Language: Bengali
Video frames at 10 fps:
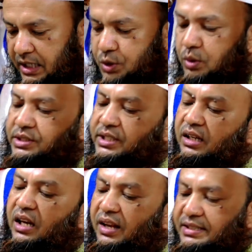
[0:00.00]
রাসুল
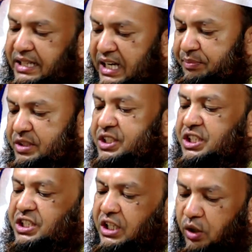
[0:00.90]
সাল্লা সাল্লামকে
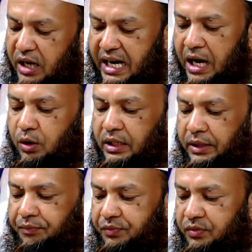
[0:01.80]
সৃষ্টি করা না হলে
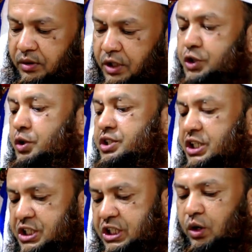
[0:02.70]
কিছুই
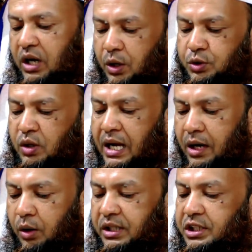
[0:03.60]
সৃষ্টি করা হতো না
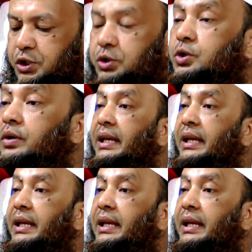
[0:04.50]
কথাটি সত্য